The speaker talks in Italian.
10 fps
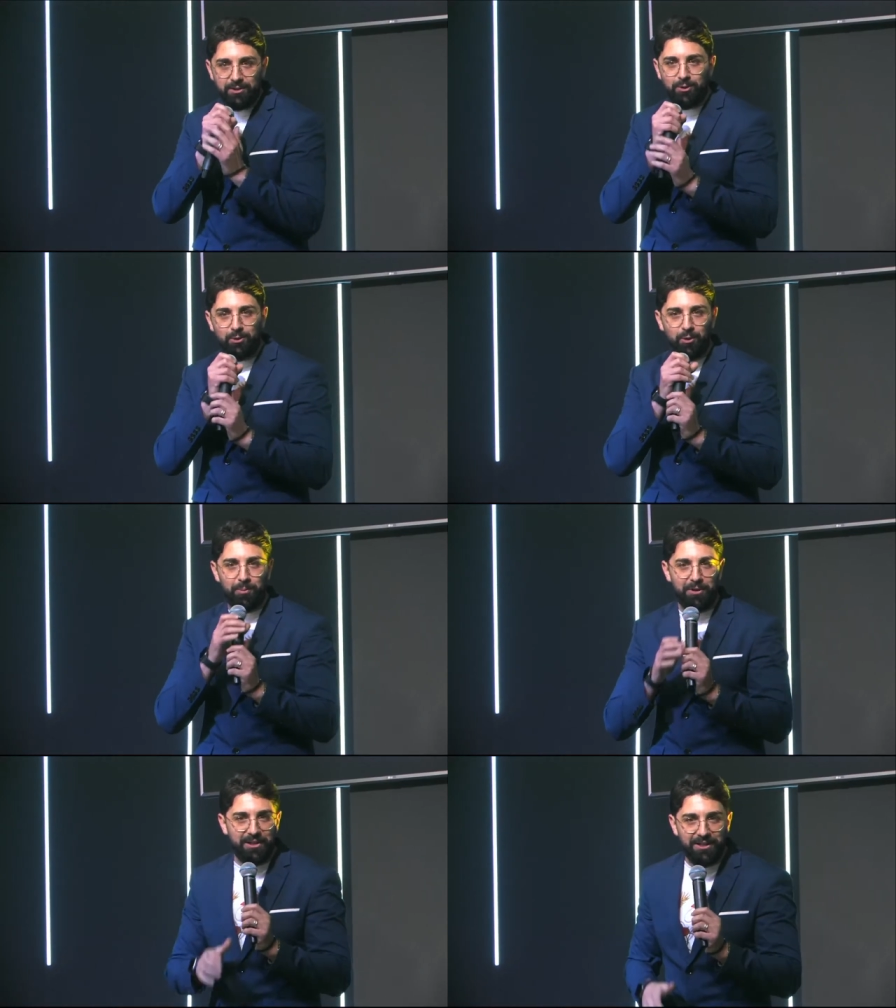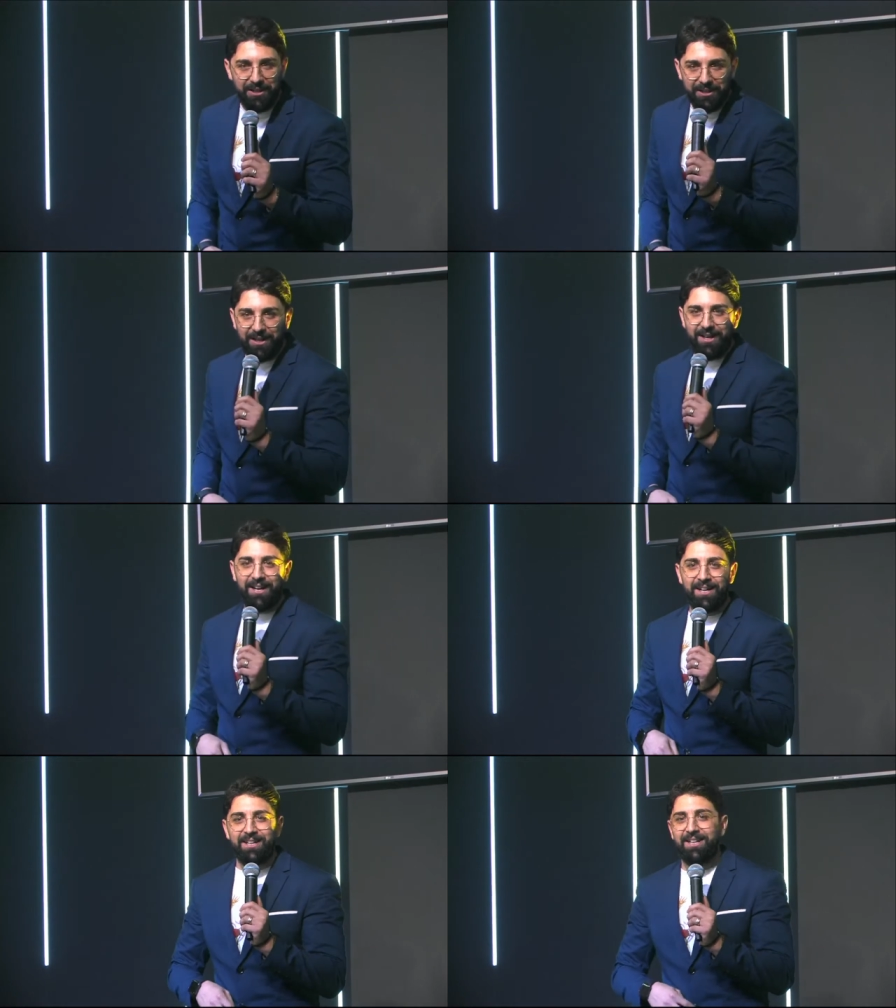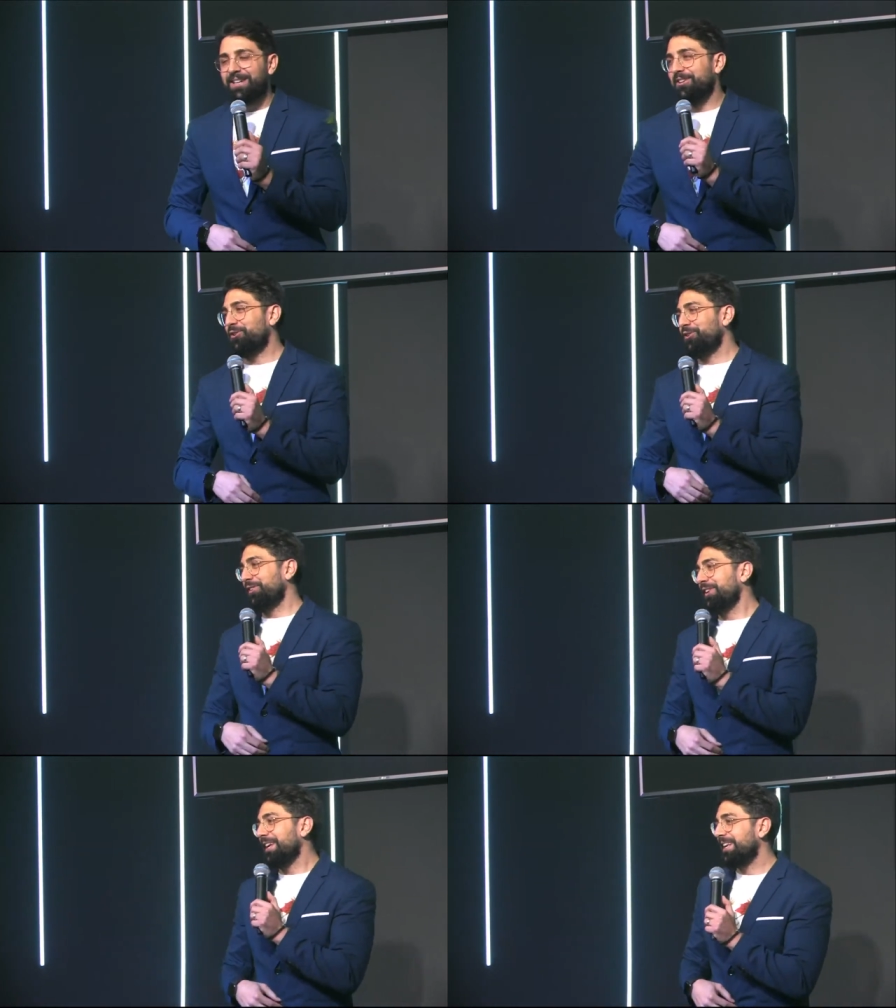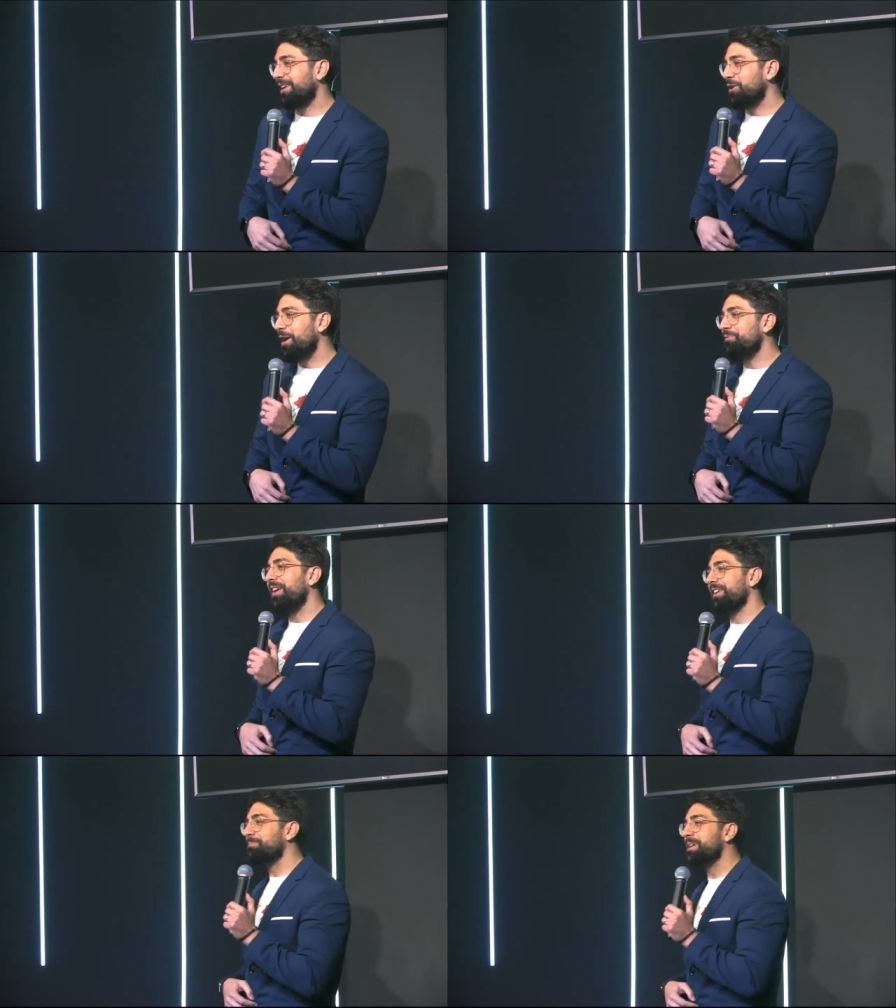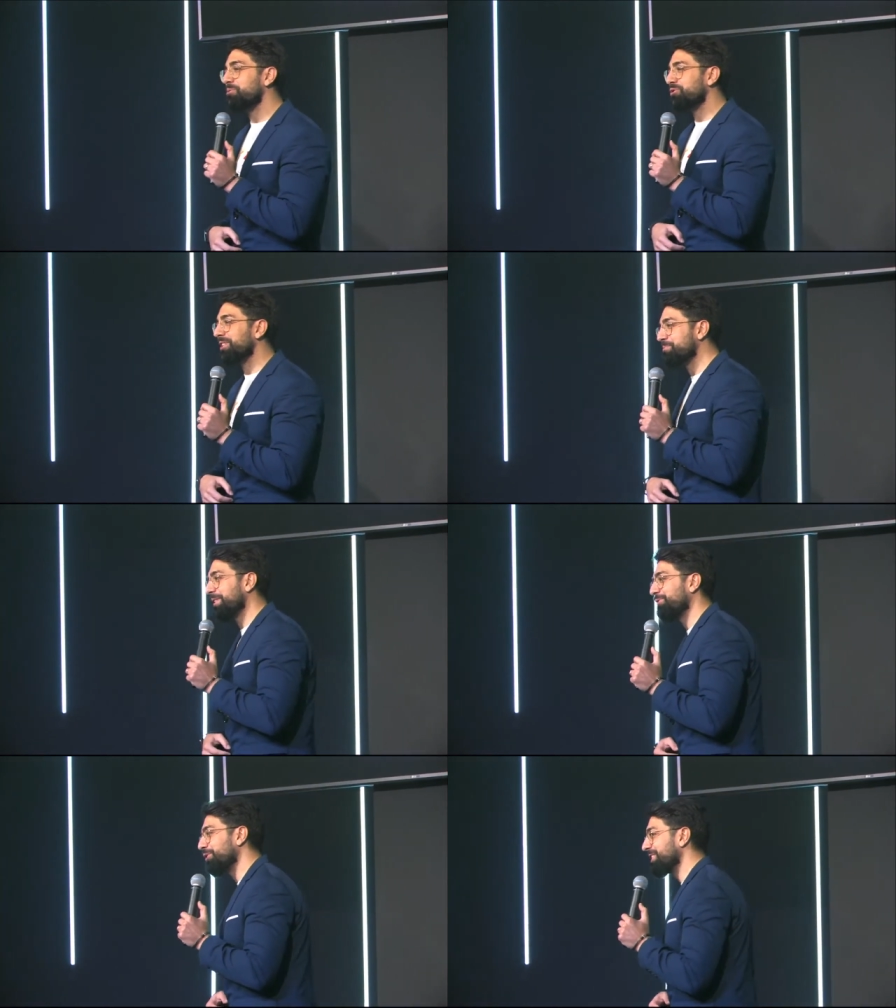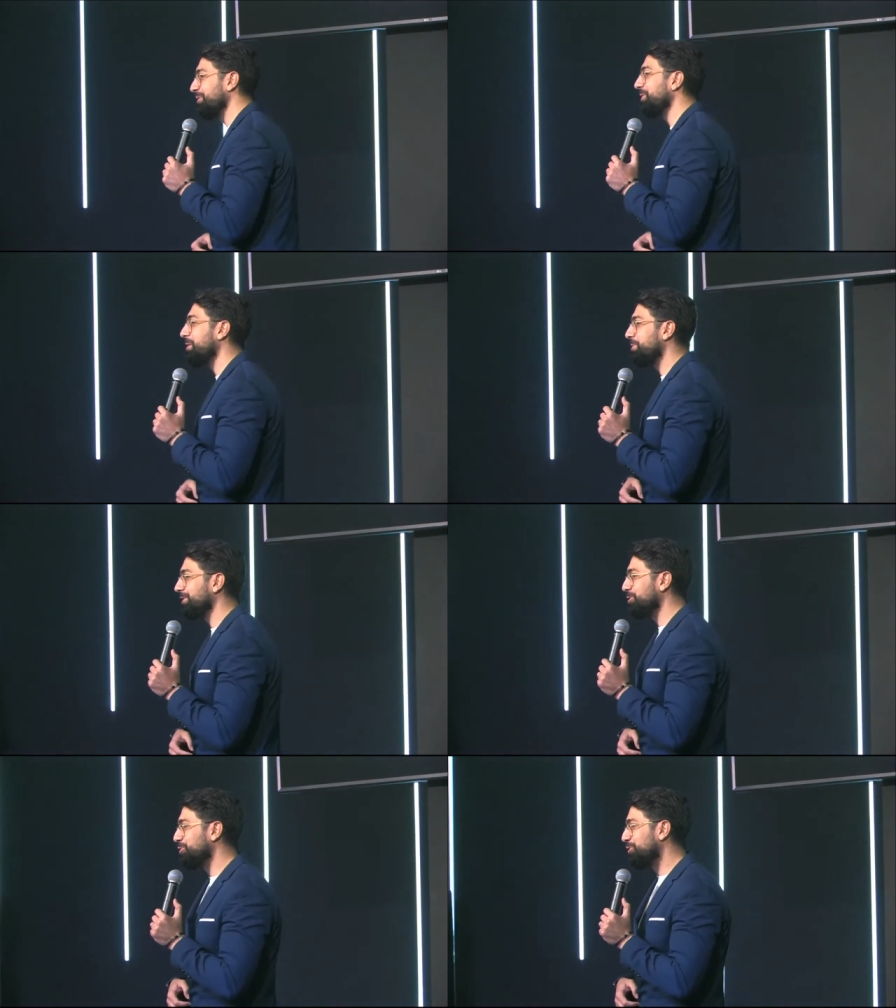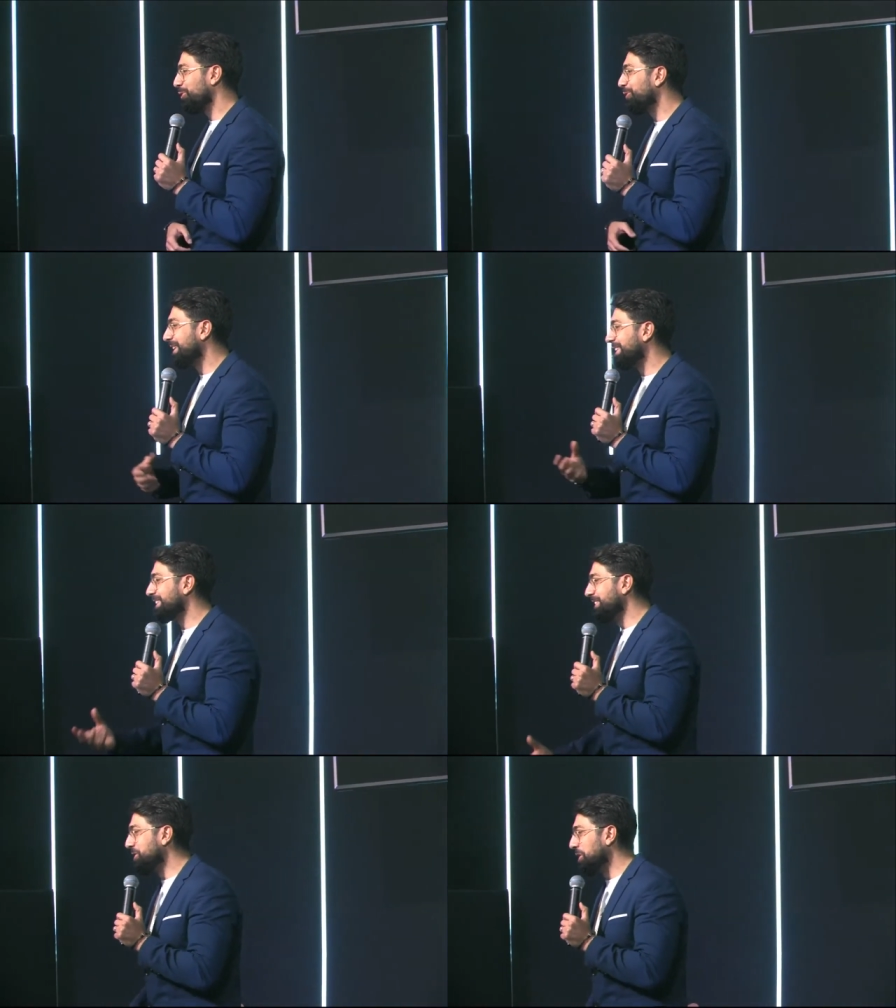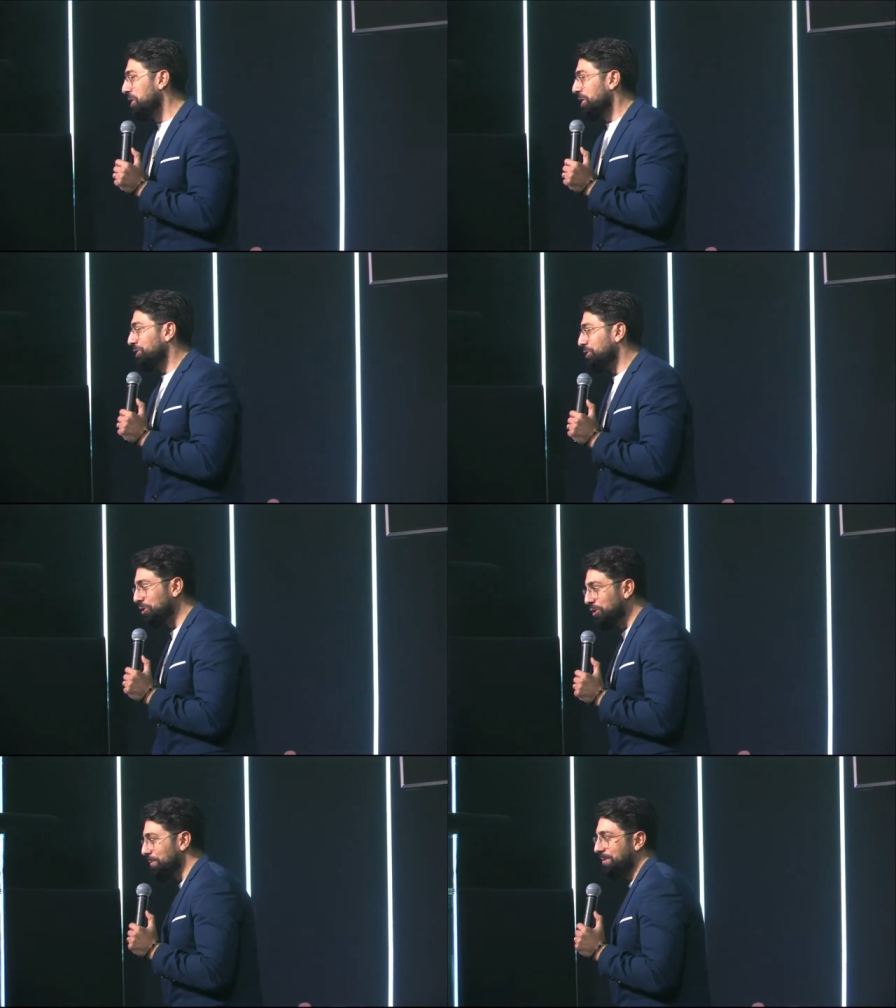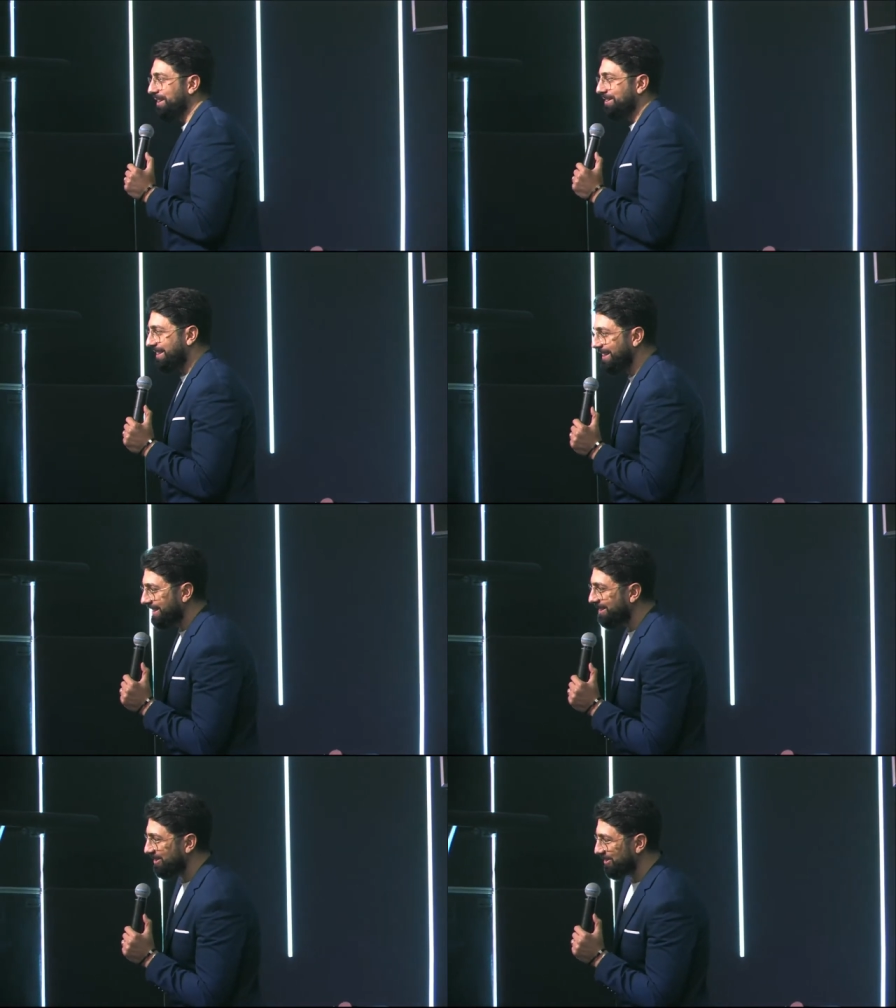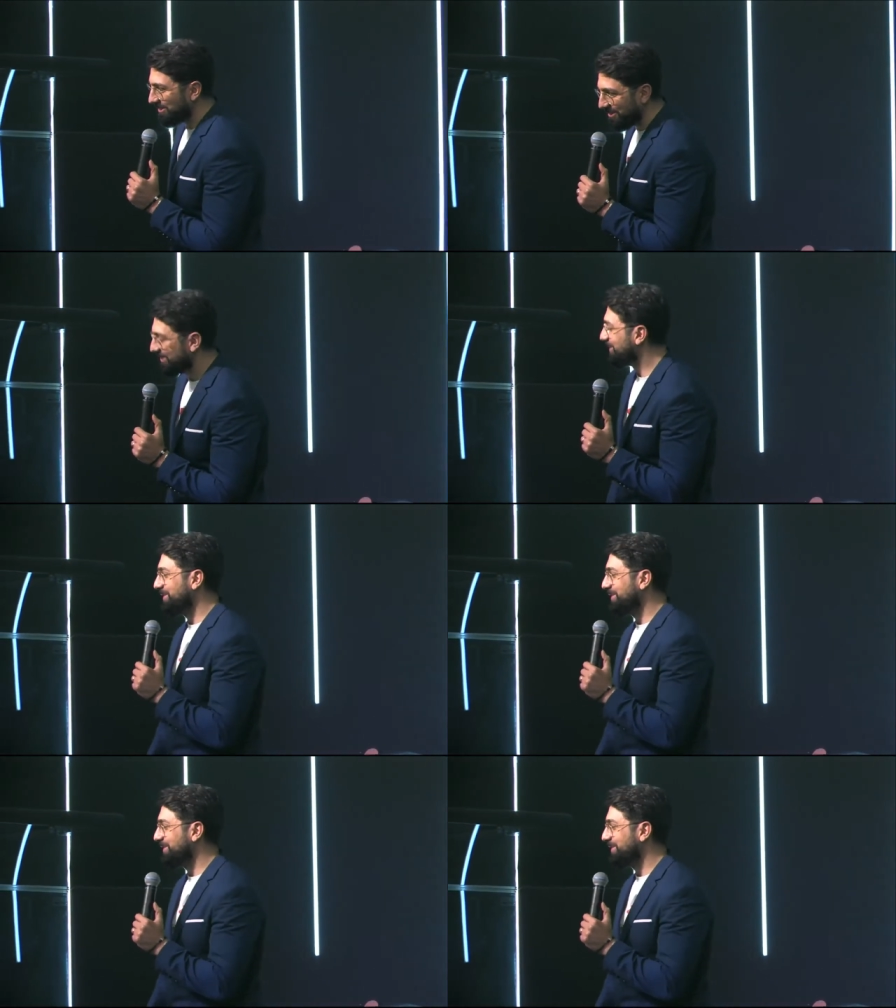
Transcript: domenica no? Perché ne abbiamo sempre a volte quella presunzione di dire Dio mi ha detto, Dio mi ha